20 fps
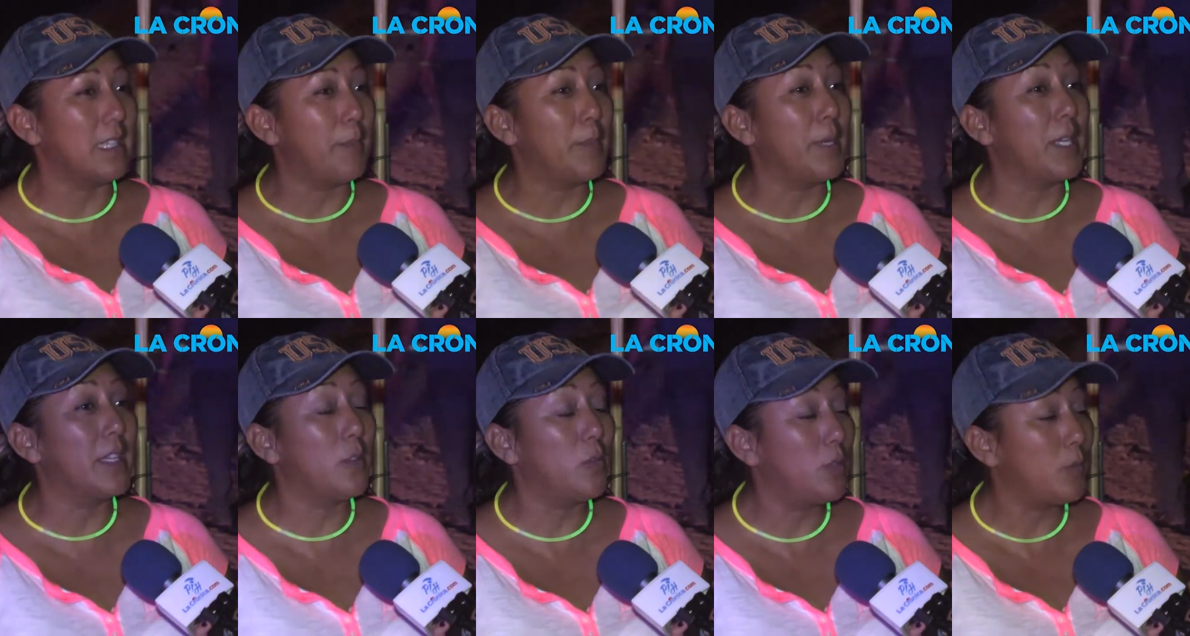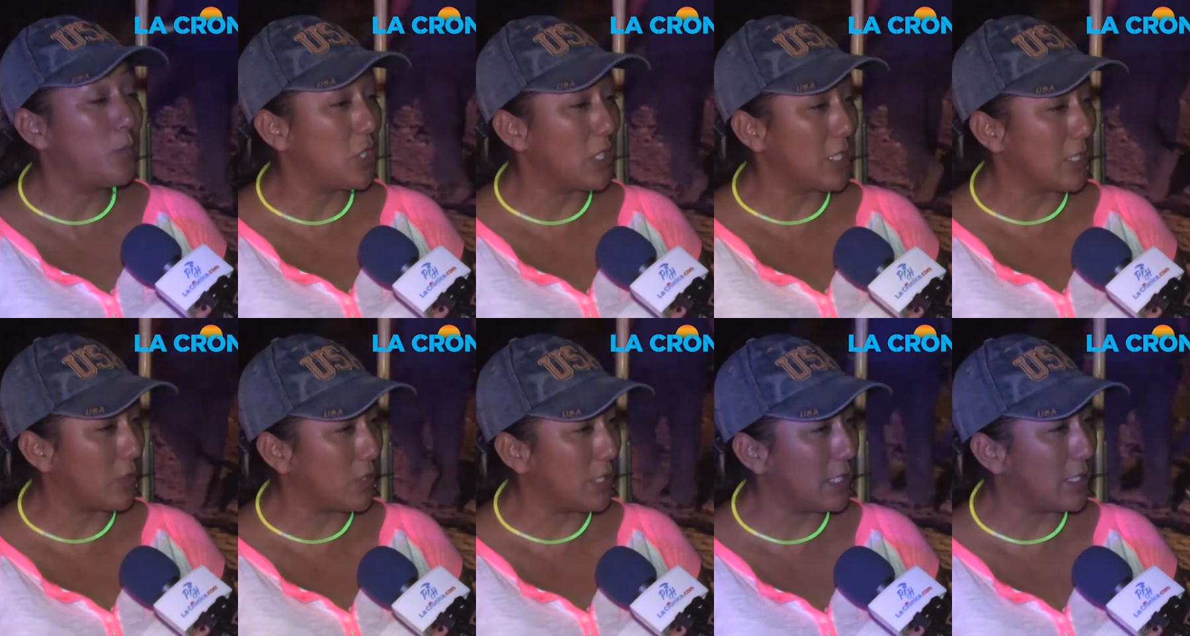aprende uno
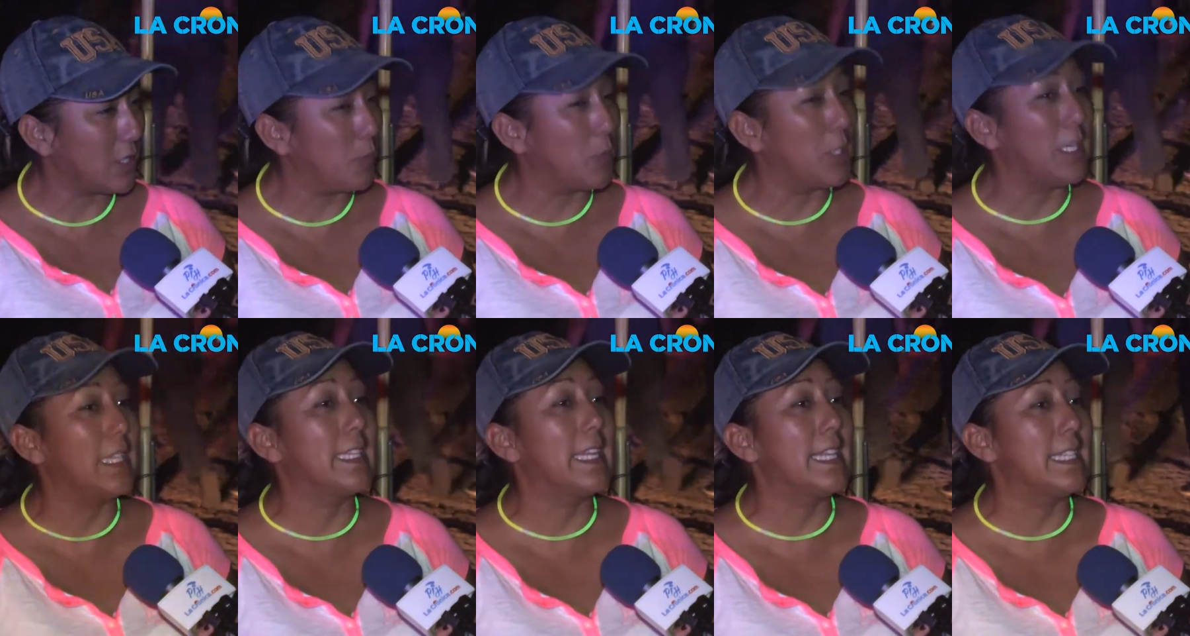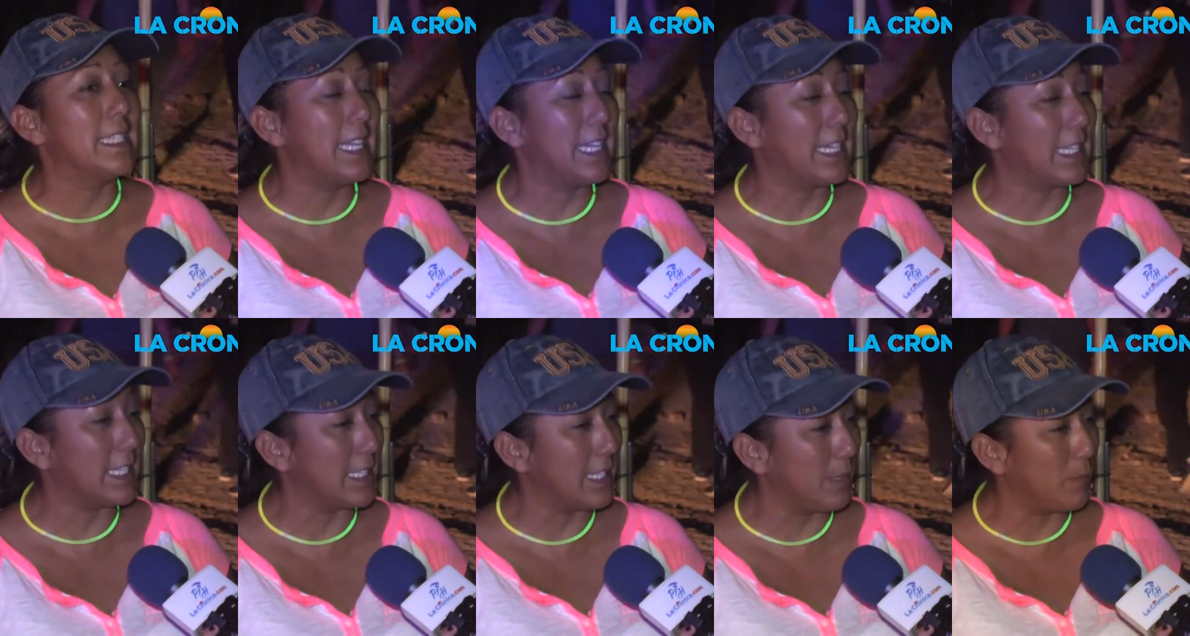muchas cosas como la
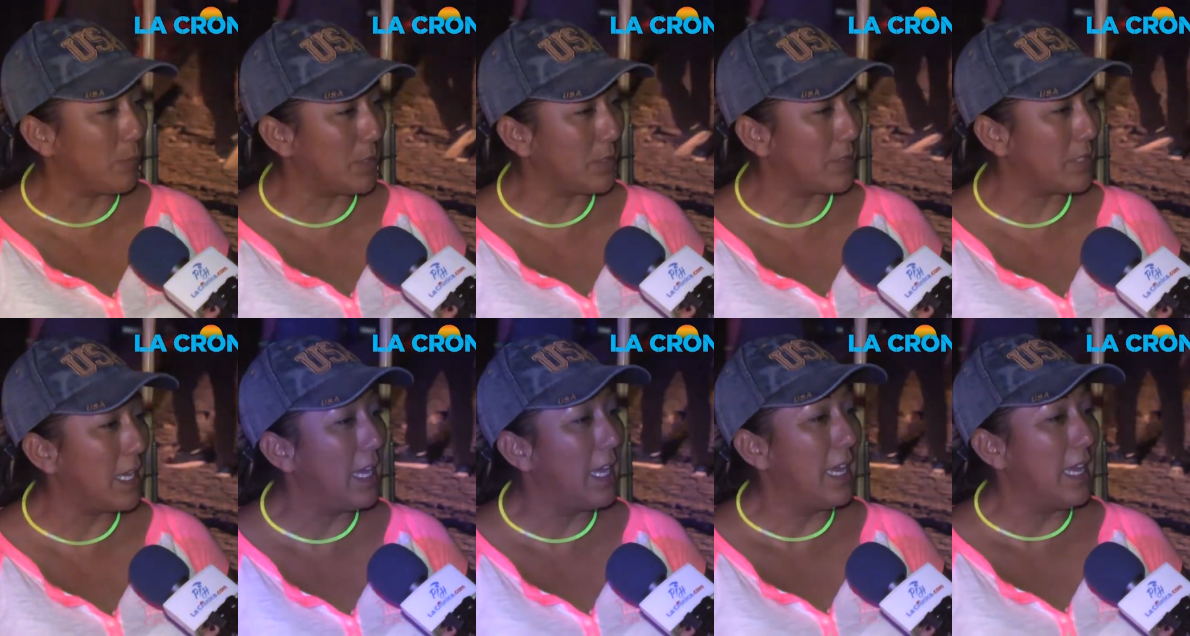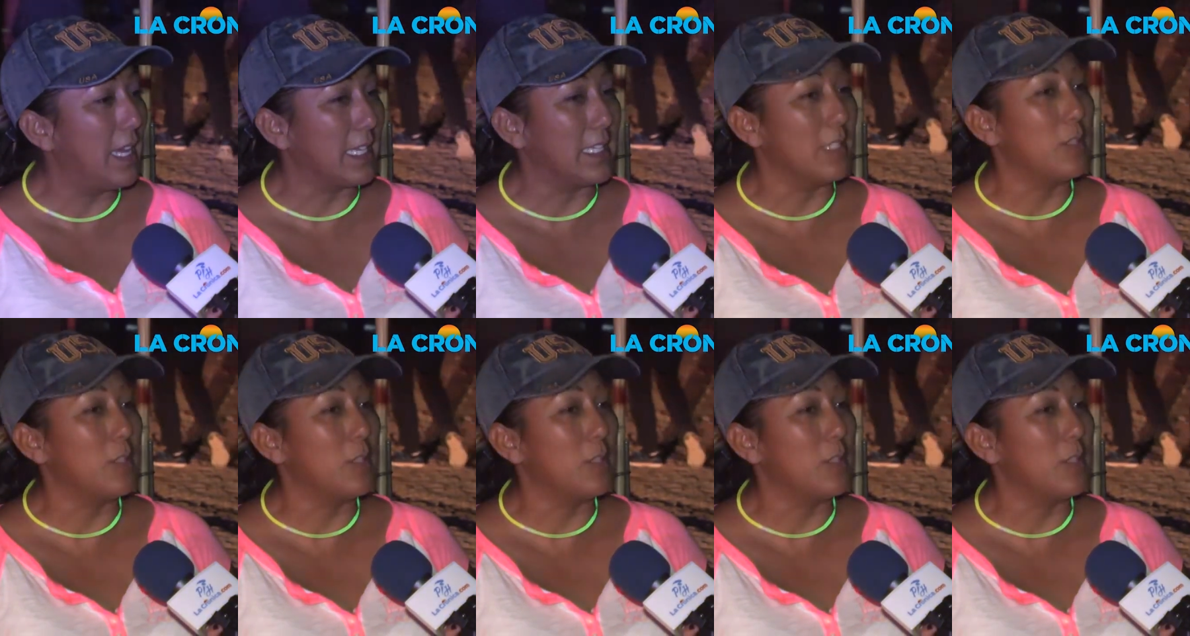danza que, estamos, que